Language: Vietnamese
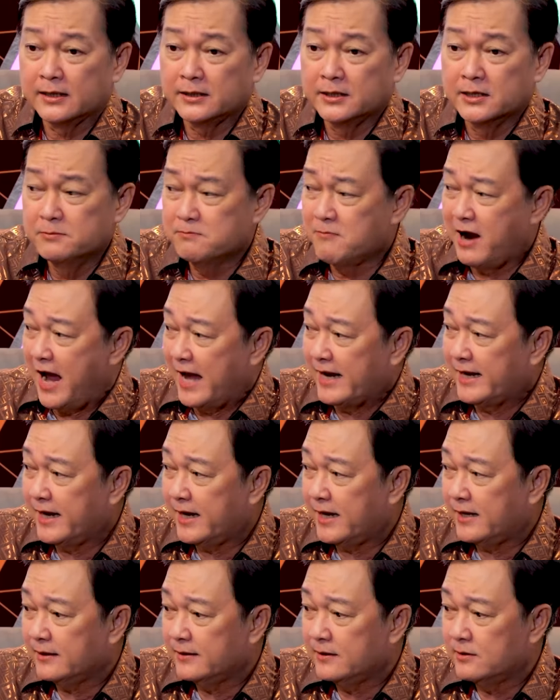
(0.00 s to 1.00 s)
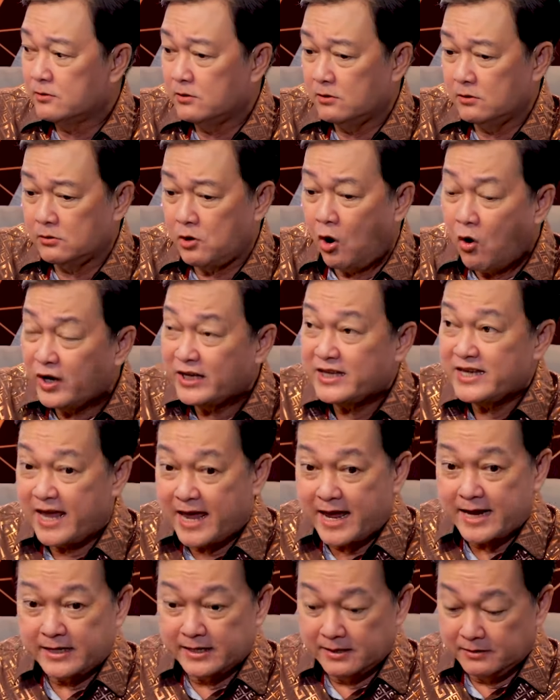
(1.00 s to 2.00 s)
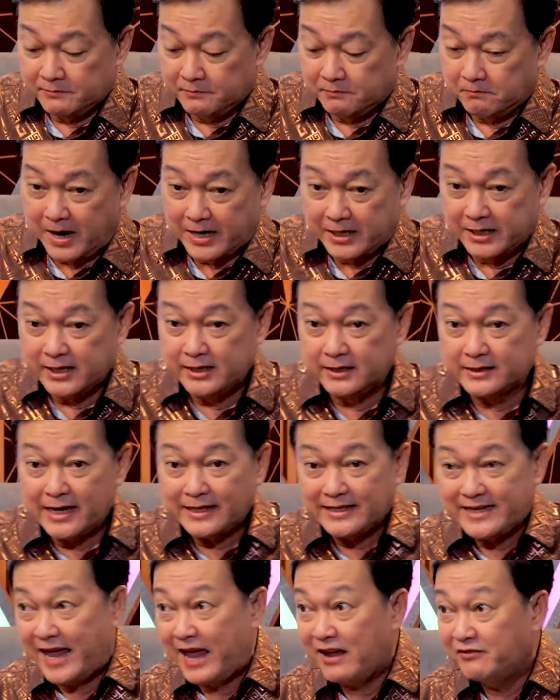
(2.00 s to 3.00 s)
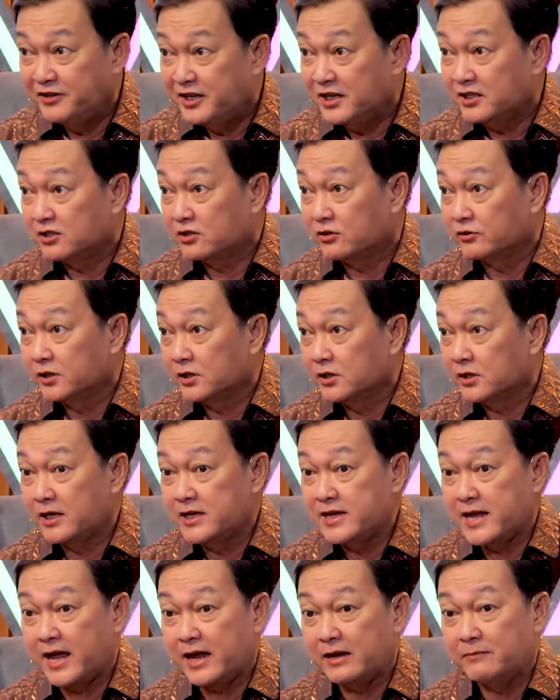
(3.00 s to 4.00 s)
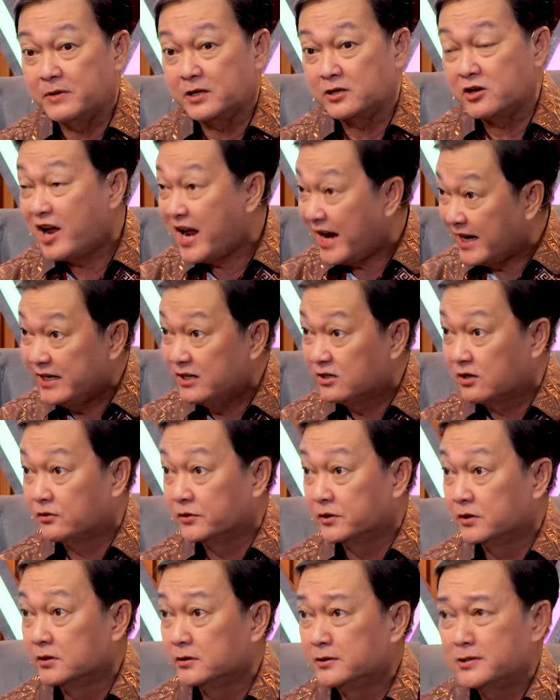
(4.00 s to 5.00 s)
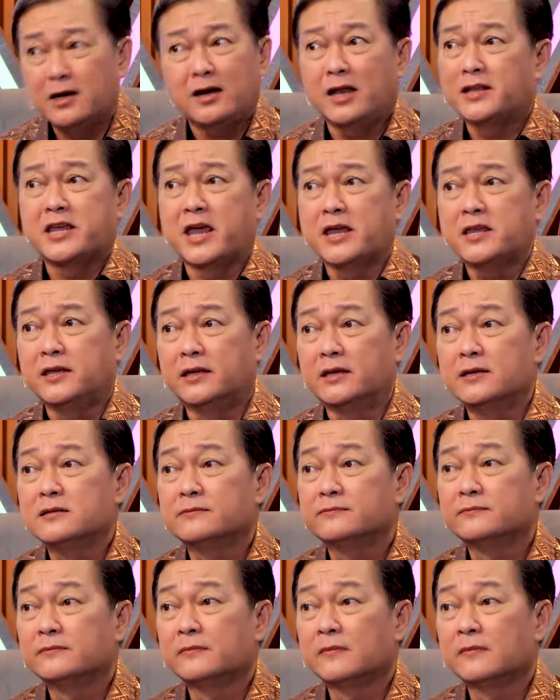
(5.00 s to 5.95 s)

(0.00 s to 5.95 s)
những bạn khác nó có cái vai mà khi tác giả viết rồi cái vai mà nó hay rồi rất là dễ diễn